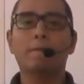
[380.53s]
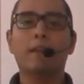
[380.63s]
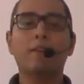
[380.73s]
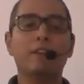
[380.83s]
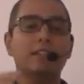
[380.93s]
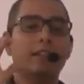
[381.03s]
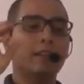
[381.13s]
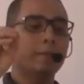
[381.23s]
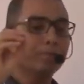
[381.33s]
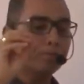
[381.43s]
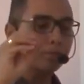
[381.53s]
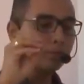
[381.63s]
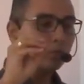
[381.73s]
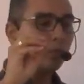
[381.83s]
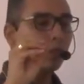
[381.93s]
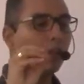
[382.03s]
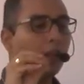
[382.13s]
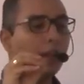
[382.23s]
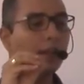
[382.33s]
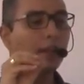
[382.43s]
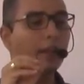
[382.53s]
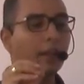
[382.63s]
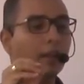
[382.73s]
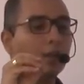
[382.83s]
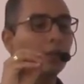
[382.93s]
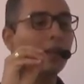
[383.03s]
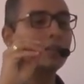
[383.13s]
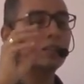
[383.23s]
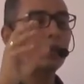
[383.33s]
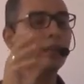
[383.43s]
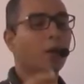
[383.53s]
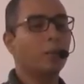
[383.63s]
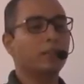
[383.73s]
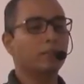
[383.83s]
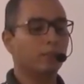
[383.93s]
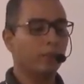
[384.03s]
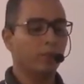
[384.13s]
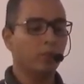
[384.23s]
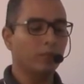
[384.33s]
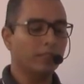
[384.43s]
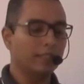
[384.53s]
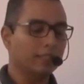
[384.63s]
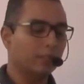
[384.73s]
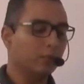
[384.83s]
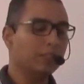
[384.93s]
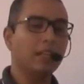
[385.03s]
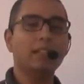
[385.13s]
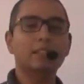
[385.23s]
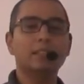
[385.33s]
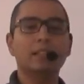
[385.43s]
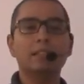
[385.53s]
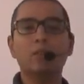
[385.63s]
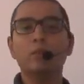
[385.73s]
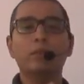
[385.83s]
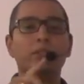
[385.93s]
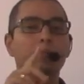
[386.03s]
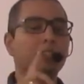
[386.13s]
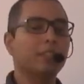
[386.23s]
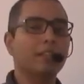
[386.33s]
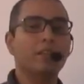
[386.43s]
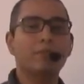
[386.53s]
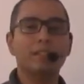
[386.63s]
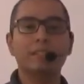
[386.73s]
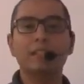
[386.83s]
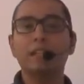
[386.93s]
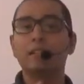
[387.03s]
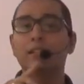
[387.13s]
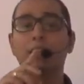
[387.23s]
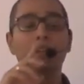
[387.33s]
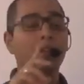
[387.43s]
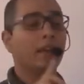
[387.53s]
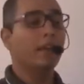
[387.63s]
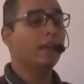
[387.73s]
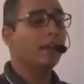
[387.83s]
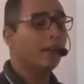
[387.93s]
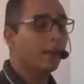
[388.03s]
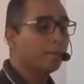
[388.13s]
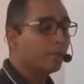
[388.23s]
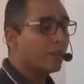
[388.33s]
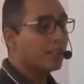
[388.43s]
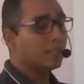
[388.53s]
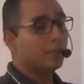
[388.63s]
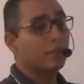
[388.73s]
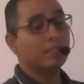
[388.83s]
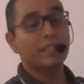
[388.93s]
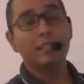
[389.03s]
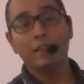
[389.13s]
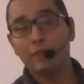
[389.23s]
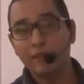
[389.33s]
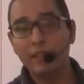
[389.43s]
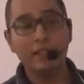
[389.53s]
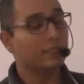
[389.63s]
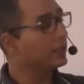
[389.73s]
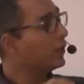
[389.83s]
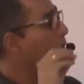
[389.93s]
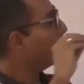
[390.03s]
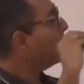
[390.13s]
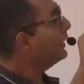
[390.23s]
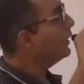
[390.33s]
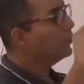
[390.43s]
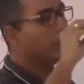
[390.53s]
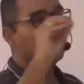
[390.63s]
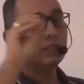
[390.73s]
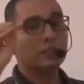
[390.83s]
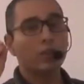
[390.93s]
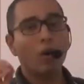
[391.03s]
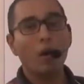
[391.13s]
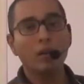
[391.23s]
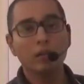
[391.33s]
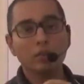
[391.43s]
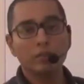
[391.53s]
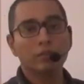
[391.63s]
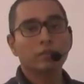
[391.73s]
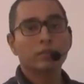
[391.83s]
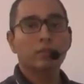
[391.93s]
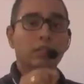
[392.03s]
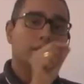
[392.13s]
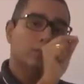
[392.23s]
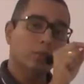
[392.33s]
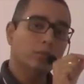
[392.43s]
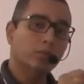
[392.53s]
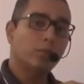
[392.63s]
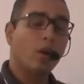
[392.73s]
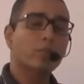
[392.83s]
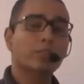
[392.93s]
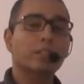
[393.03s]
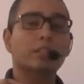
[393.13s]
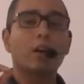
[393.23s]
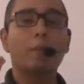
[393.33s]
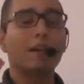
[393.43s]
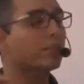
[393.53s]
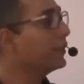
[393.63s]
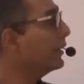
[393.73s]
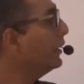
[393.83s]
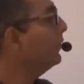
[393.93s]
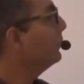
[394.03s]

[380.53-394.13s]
É, vai ter, é, no caso da União, botar, botar assim, o Ministério da, da Saúde, Ministério da Fazenda, é, Ministério da Defesa. Então, cada um desses órgãos e todos os órgãos que estão abaixo dele.